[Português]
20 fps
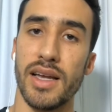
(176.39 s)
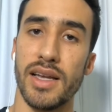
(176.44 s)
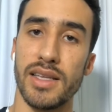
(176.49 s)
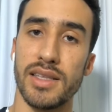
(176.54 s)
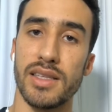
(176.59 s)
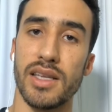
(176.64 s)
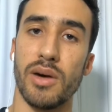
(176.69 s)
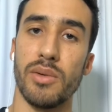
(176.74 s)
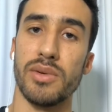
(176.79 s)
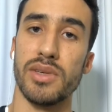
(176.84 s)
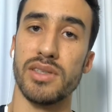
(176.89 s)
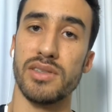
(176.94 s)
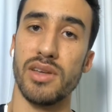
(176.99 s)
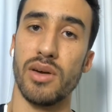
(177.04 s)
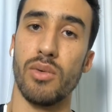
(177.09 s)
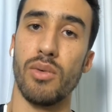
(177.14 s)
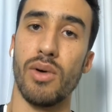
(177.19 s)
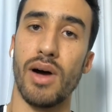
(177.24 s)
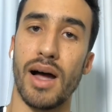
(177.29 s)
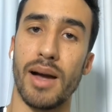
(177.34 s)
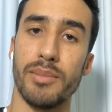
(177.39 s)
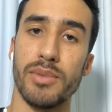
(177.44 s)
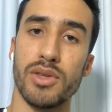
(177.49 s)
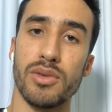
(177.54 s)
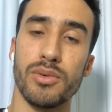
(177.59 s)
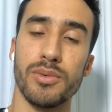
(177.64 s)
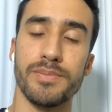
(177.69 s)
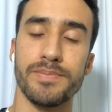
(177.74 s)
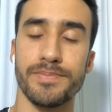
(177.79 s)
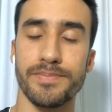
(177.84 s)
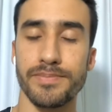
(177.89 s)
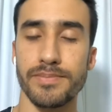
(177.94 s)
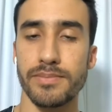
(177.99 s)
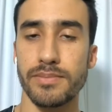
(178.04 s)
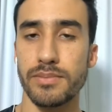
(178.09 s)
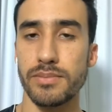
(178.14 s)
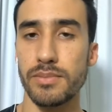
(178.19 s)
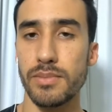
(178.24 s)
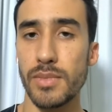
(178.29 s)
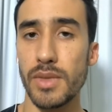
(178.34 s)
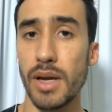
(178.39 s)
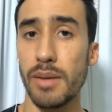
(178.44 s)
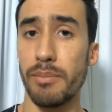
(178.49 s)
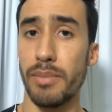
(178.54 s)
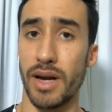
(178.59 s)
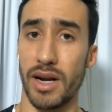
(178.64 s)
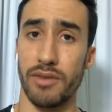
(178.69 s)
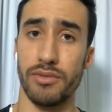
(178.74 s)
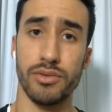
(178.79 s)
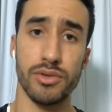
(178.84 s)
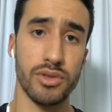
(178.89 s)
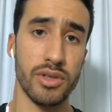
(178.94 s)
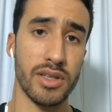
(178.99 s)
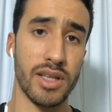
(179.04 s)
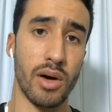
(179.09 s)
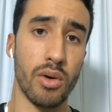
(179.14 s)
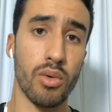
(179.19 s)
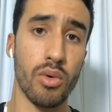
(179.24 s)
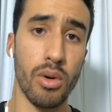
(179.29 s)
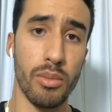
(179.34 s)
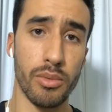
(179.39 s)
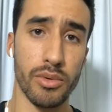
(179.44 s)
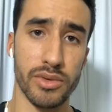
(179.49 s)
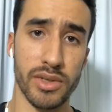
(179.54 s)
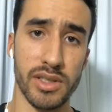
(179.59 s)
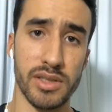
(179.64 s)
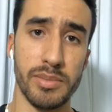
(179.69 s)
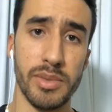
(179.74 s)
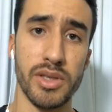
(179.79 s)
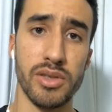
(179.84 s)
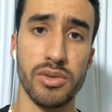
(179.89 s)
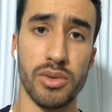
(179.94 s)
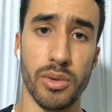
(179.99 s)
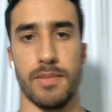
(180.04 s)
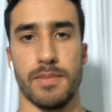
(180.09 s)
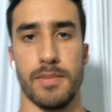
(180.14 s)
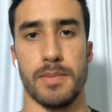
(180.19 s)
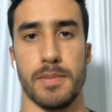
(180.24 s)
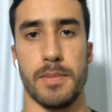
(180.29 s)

Então, esse é um hábito parafuncional comum nas pessoas.